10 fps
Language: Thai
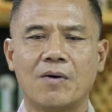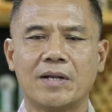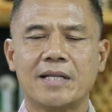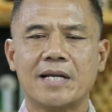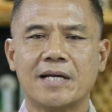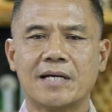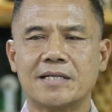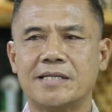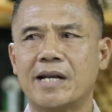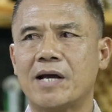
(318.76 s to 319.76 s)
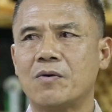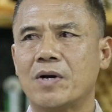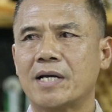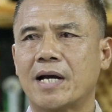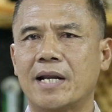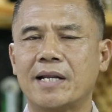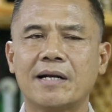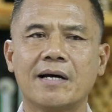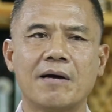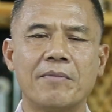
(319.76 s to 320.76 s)
ก่อนที่ท่านจะเกษียณอายุราชการท่า
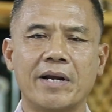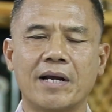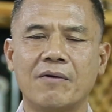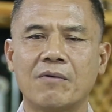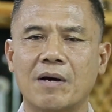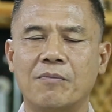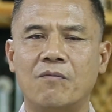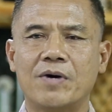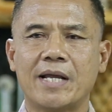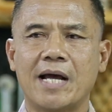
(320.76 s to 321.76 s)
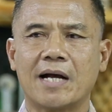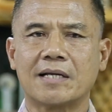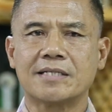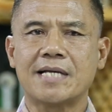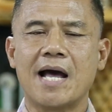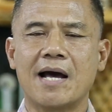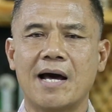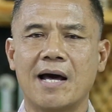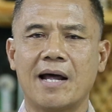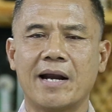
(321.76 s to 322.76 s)
นก็ดำริกับผมว่าอยากจะสร้าง
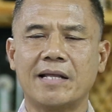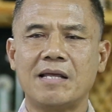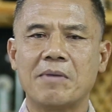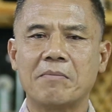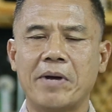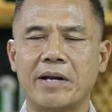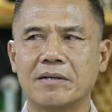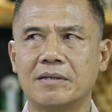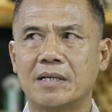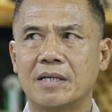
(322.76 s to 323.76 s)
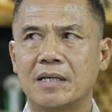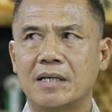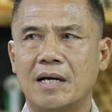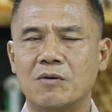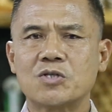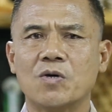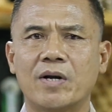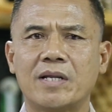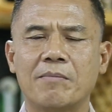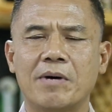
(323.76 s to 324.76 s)
อะไรที่มันเป็นอนุส
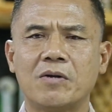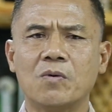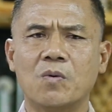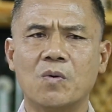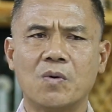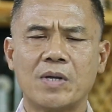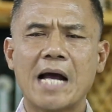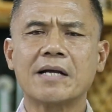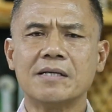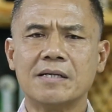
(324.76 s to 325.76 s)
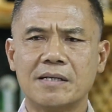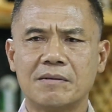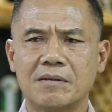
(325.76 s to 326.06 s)
รณ์ที่มันอยู่ยั่งยืน